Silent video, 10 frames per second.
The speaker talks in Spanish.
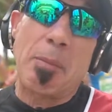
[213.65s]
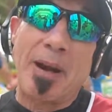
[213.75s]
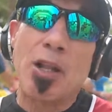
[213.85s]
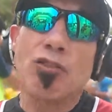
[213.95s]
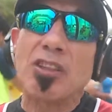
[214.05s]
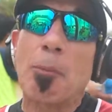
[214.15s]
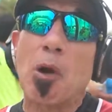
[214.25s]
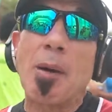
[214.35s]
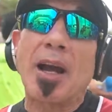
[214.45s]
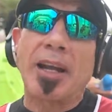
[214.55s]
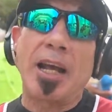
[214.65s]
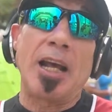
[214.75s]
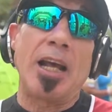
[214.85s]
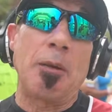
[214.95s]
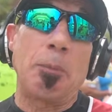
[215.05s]
preparando esta prueba
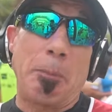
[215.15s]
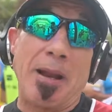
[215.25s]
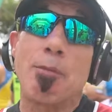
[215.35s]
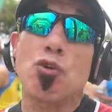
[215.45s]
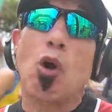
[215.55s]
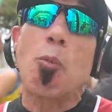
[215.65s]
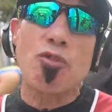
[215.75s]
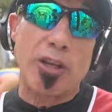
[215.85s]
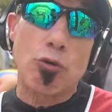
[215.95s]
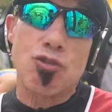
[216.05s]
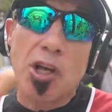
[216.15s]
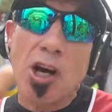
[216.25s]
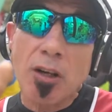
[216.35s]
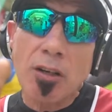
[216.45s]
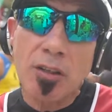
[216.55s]
que tenemos con mucha
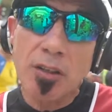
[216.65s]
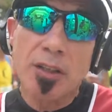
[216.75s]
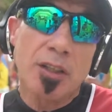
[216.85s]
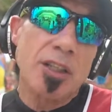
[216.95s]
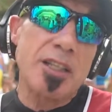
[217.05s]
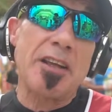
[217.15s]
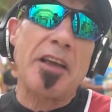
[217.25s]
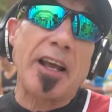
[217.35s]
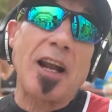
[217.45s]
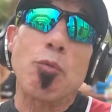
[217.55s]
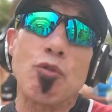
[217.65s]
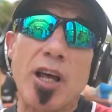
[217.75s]
ilusión y ya de cara